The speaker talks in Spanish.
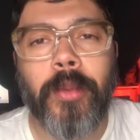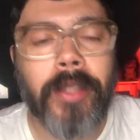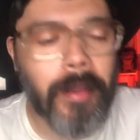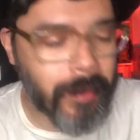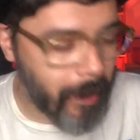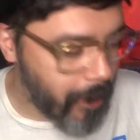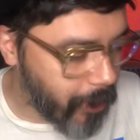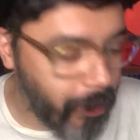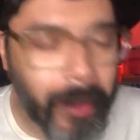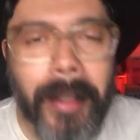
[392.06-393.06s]
o ustedes me están
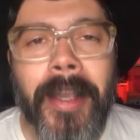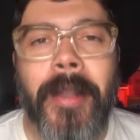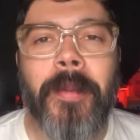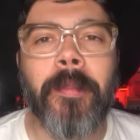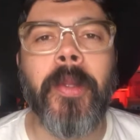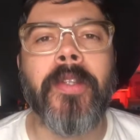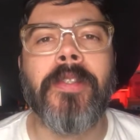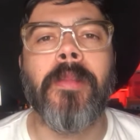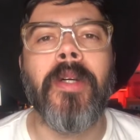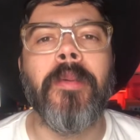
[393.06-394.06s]
viendo, en un
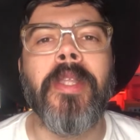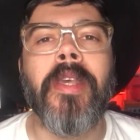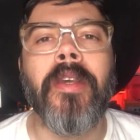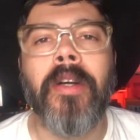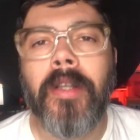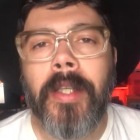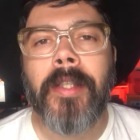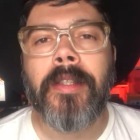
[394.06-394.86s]
próximo video.